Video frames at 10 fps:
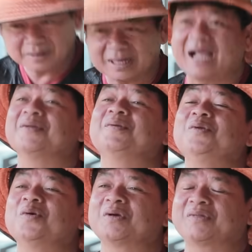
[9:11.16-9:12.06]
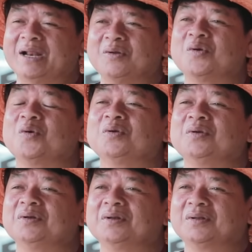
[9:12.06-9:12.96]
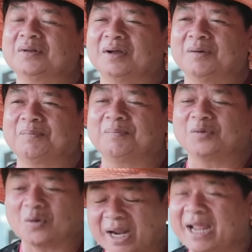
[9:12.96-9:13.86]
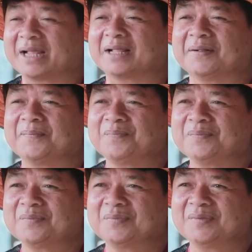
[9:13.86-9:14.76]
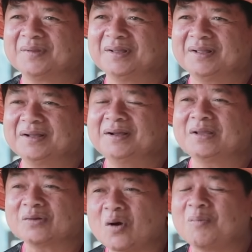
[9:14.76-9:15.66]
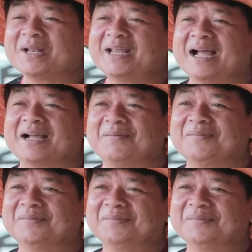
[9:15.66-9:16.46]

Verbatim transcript: ใช่ลูกเจ้าแสนลุงยูนตัวแรกคือเจ้าทองพันช่างครับ